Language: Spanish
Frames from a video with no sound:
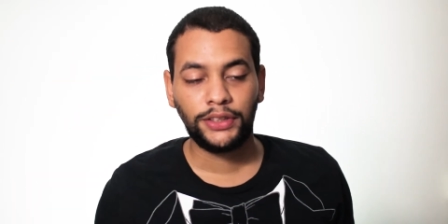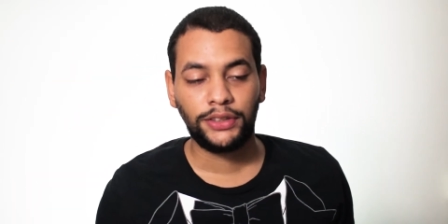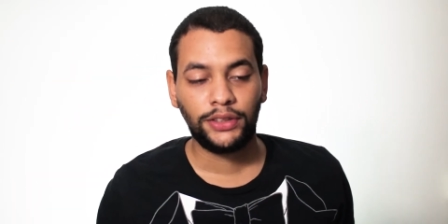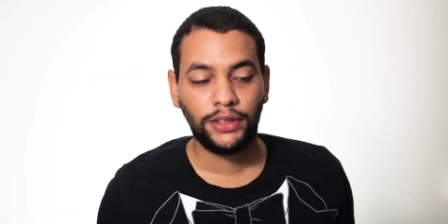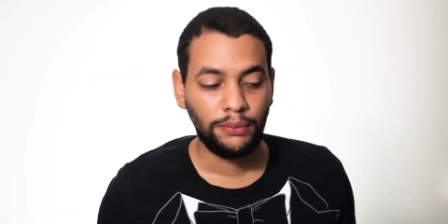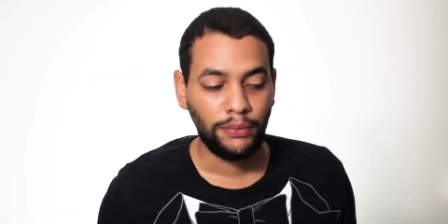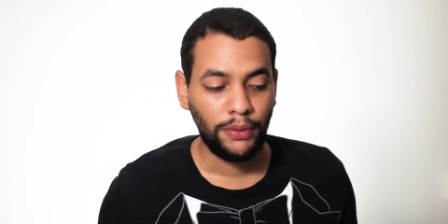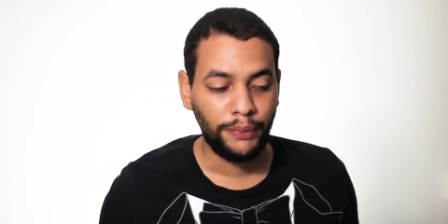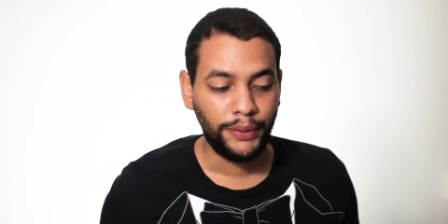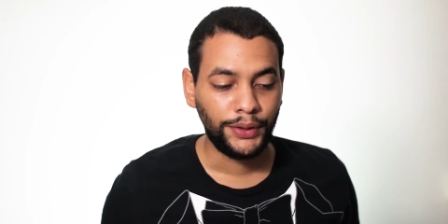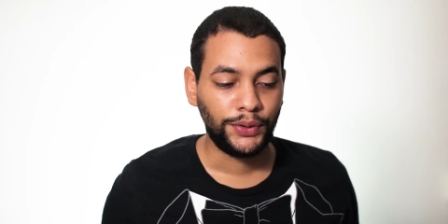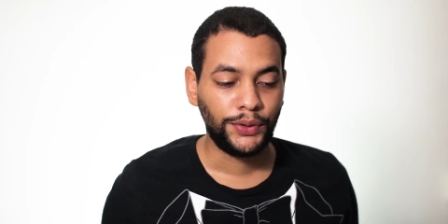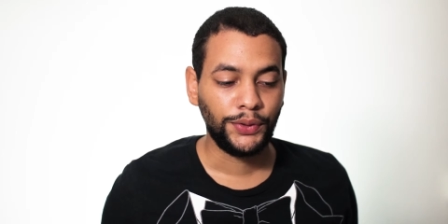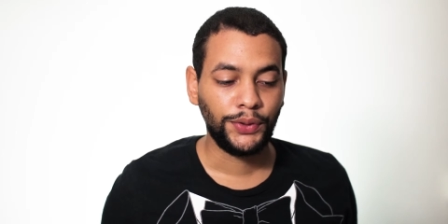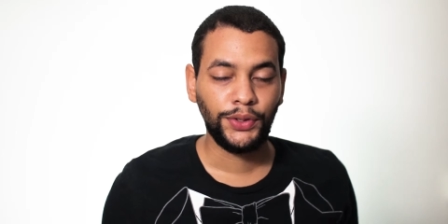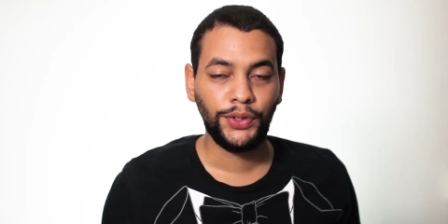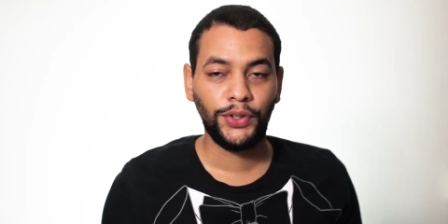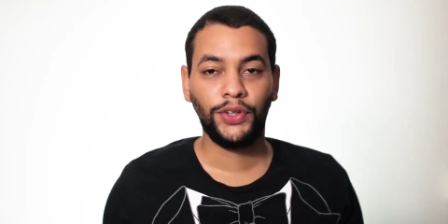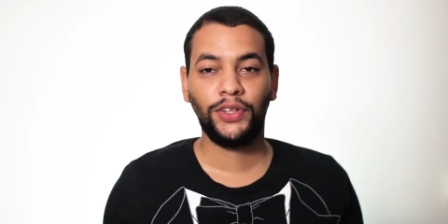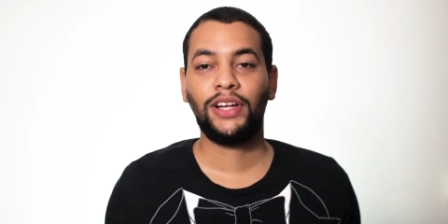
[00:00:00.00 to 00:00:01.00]
estos
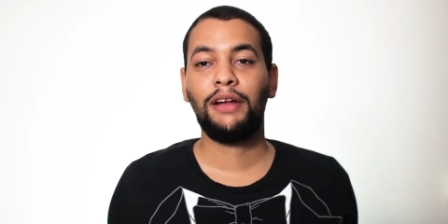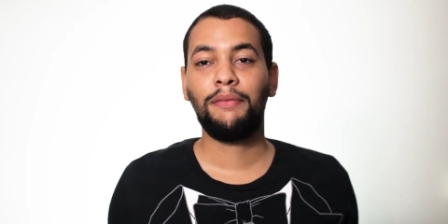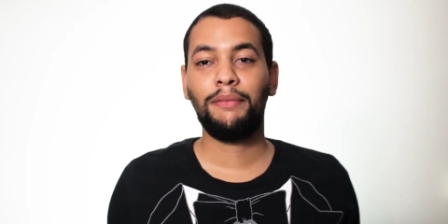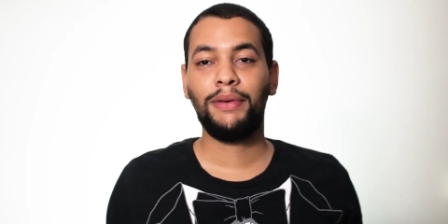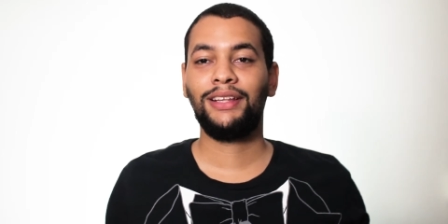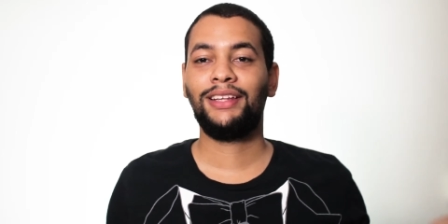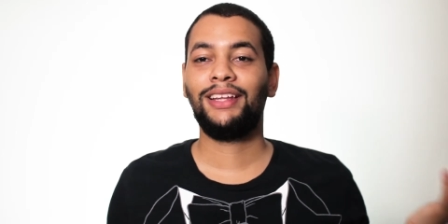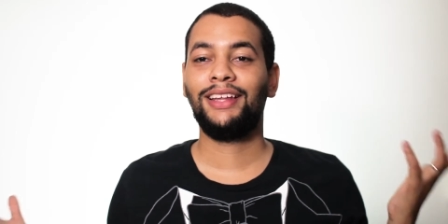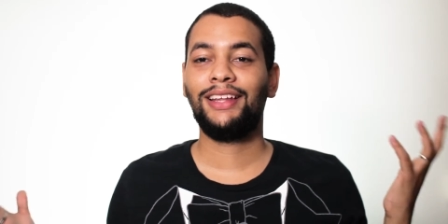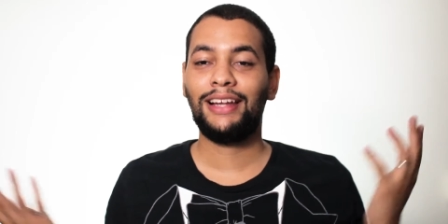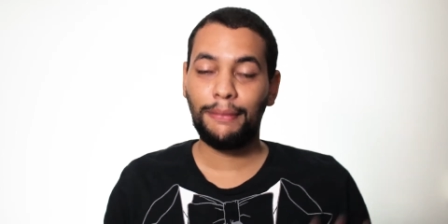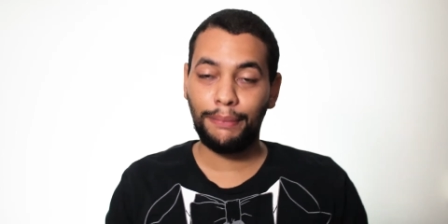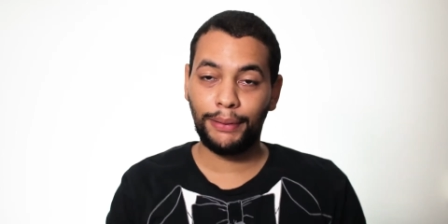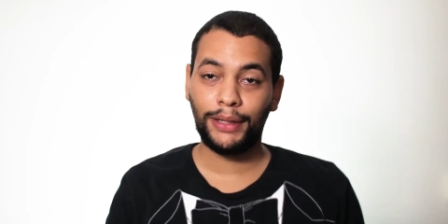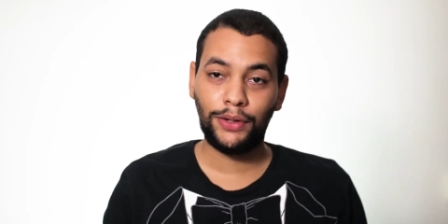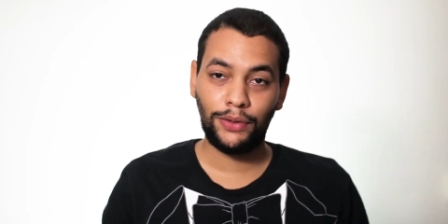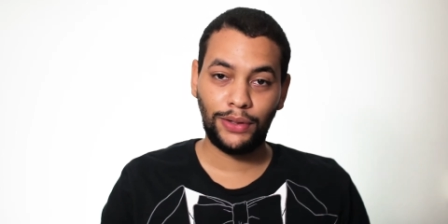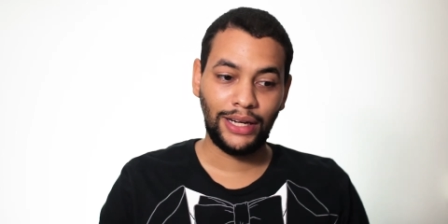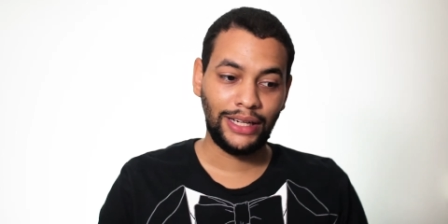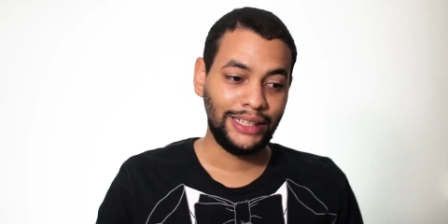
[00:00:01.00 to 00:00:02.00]
momentos, no realmente de la
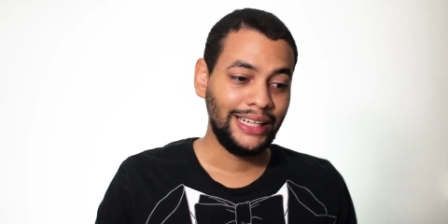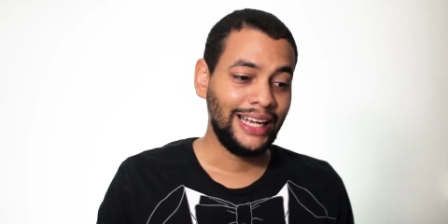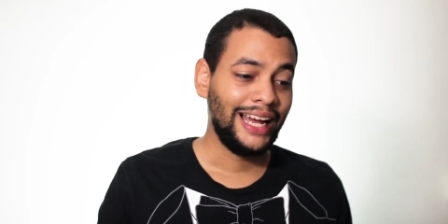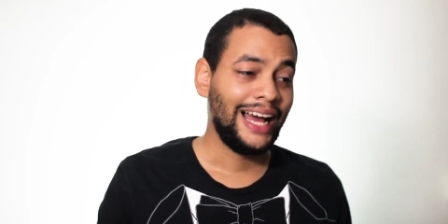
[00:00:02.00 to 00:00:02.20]
película.